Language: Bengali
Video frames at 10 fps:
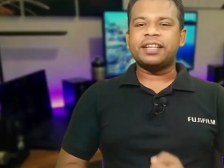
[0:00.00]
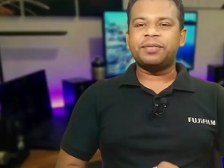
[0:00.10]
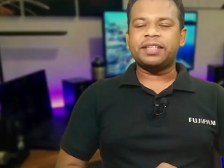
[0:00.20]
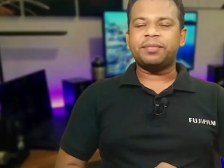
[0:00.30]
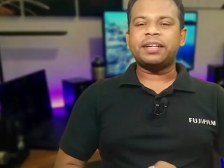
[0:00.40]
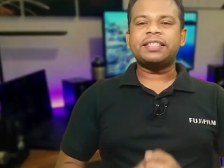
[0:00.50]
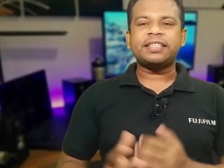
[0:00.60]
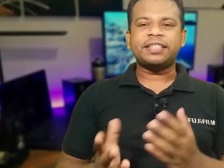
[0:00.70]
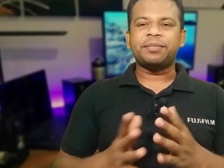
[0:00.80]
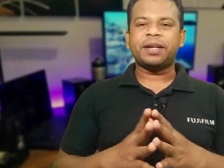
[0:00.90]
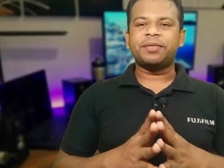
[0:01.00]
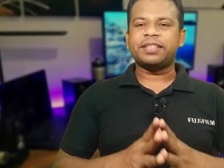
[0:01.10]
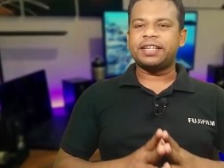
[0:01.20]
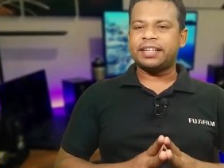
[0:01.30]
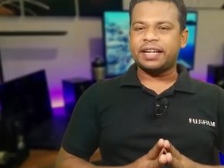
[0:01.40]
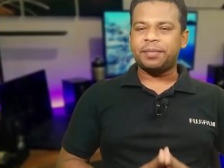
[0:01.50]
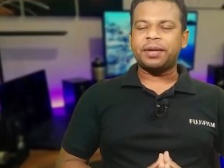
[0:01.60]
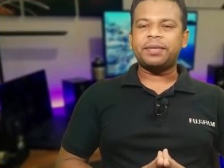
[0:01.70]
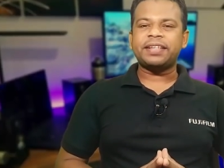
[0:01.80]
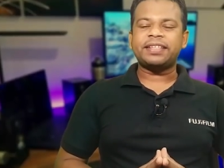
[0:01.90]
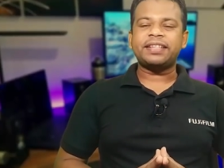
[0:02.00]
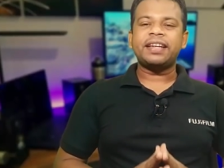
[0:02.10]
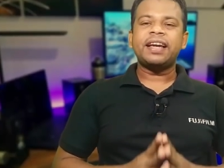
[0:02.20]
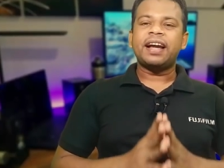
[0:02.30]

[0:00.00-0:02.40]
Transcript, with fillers: সেলফিতে আপনারা সিক্সটিন মেগাপিক্সেলের একটি ক্যামেরা পেয়ে যাচ্ছেন